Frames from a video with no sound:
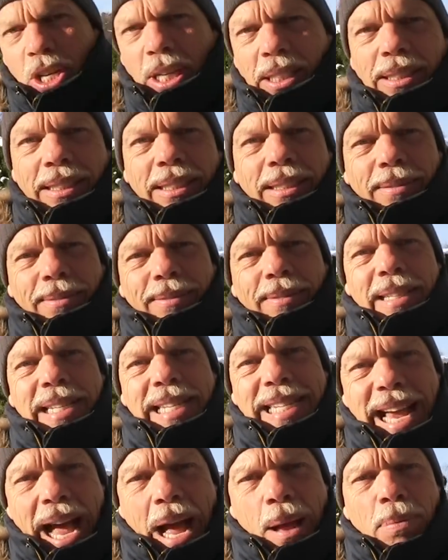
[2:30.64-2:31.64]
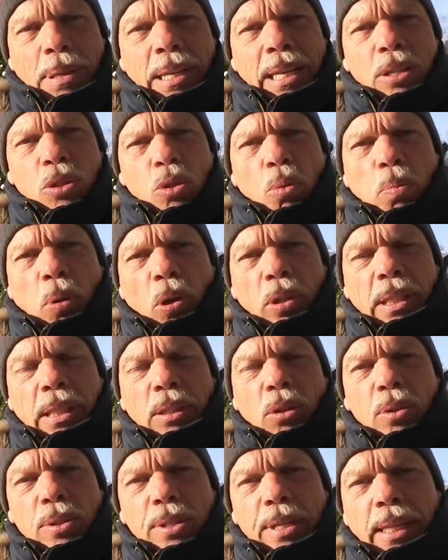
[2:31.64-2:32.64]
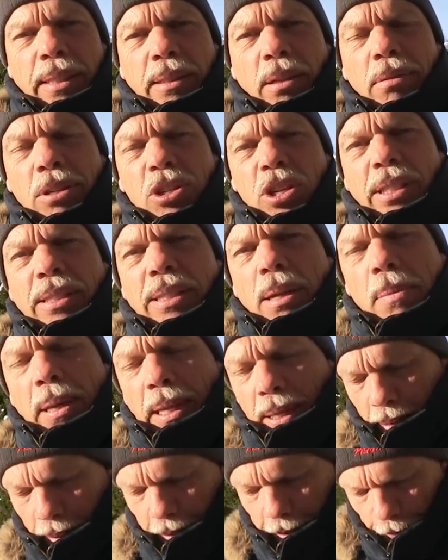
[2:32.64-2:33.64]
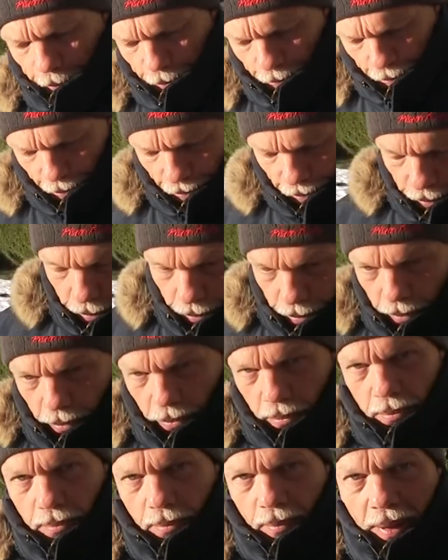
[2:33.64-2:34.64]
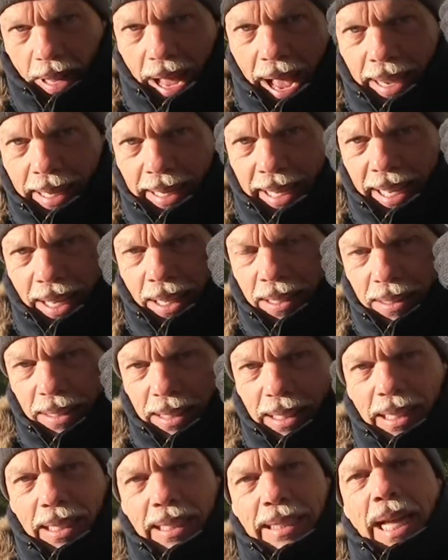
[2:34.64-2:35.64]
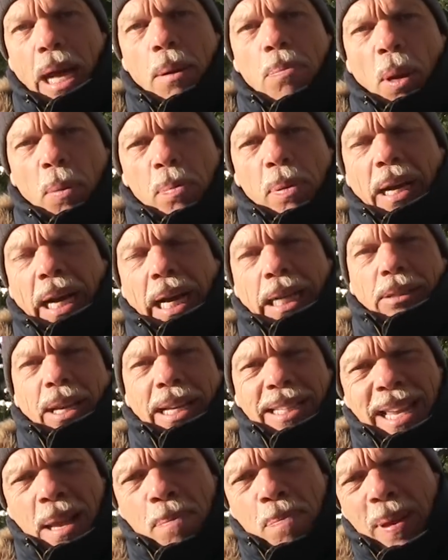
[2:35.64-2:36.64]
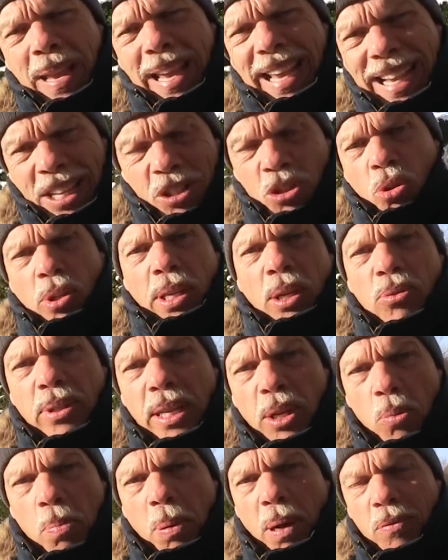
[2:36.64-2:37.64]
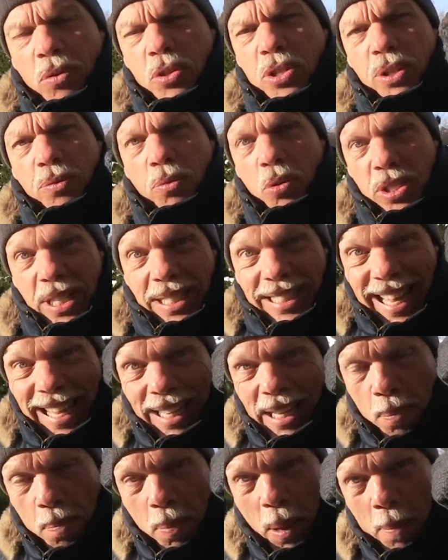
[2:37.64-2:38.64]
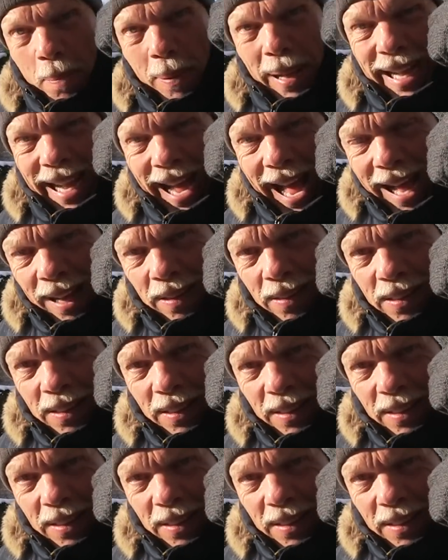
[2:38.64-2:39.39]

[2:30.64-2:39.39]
gente sabe que isso pode acontecer, então a gente também aqui está preparado. É sempre isso que eu digo para vocês, vocês têm que preparar